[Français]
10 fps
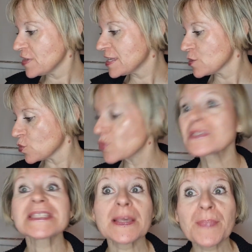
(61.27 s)
vidéos.
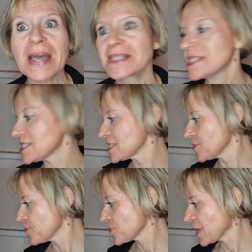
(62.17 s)
C'est
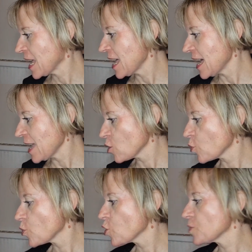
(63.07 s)
parti
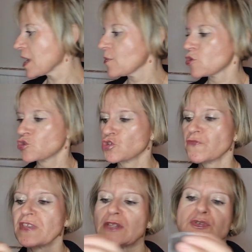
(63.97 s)
Alors premièrement, je
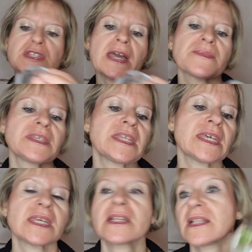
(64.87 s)
viens de
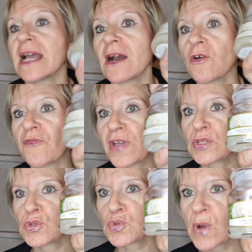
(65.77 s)
terminer, là en fin
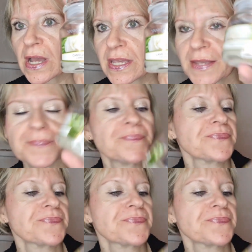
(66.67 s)
de soirée,